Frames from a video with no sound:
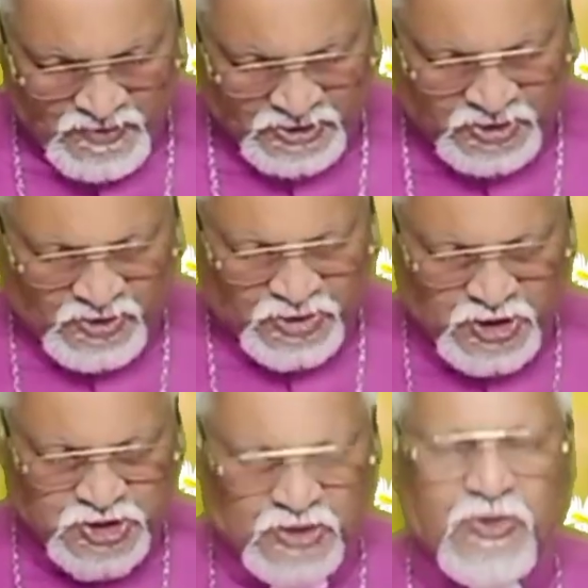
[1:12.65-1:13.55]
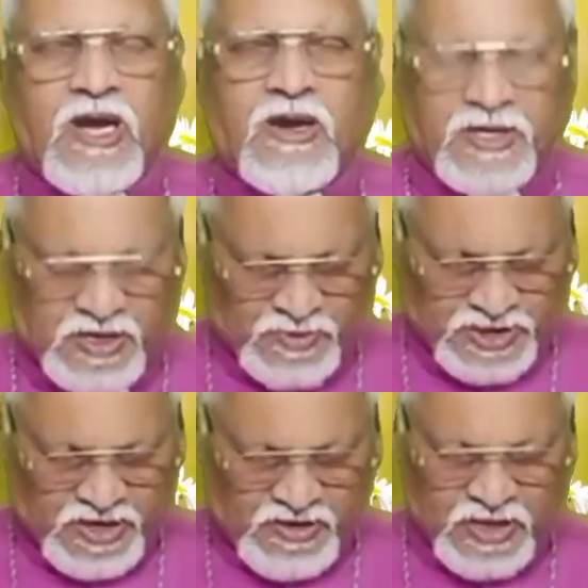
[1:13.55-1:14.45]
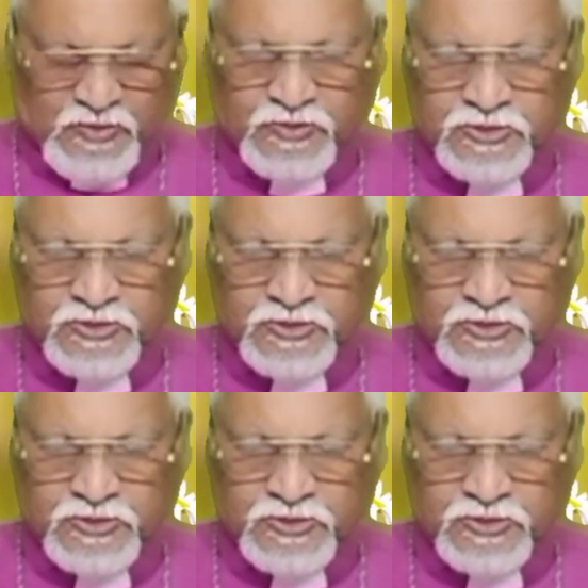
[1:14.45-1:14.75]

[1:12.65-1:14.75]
மத்திய விசேஷம் ஆறாம் அதிகாரம்